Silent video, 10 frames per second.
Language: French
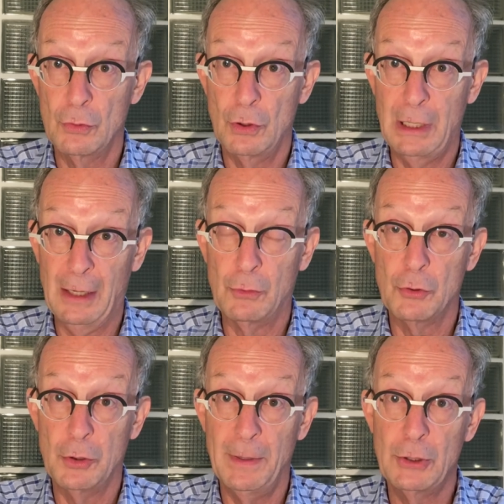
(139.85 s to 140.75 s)
la
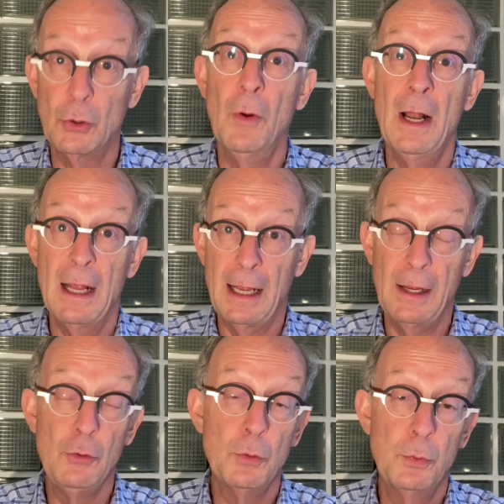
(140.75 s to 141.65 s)
consommation
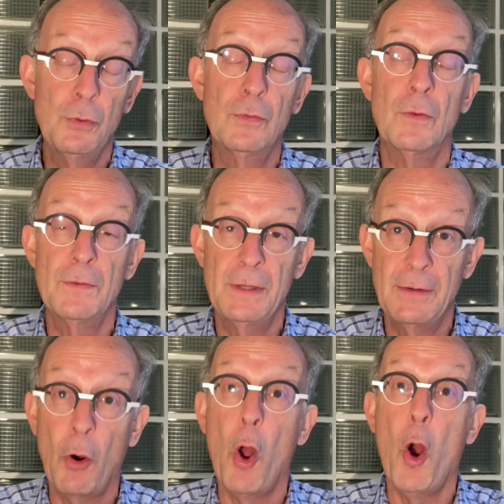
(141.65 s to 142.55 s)
et nous pouvons vivre